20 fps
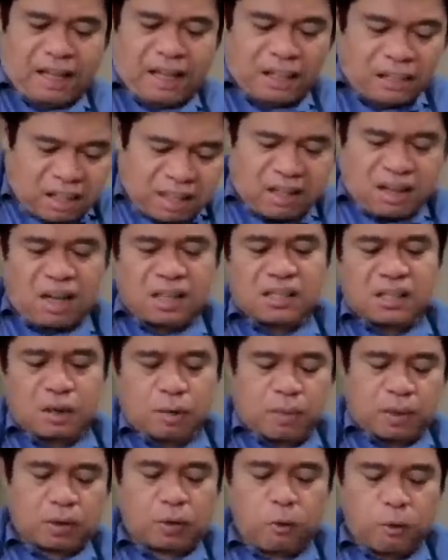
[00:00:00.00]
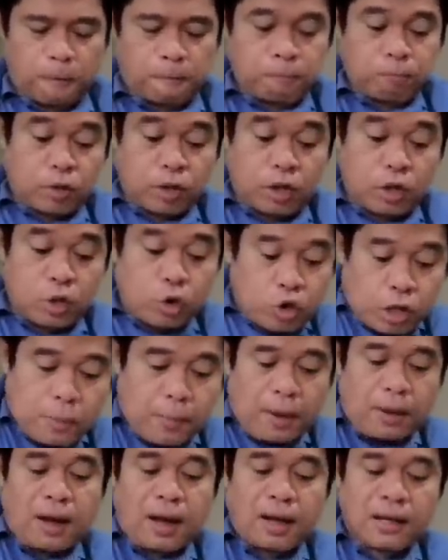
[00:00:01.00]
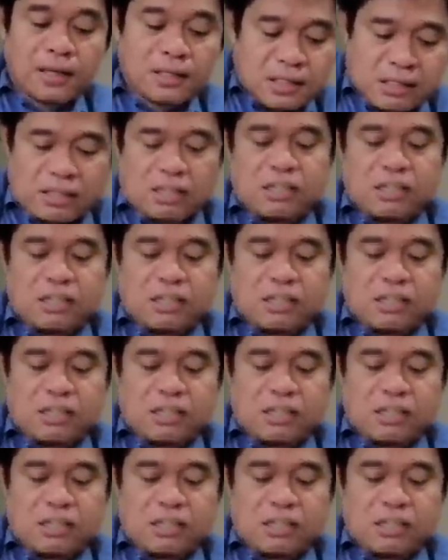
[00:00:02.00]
Ang tigas, ano ito? Yung iba guys,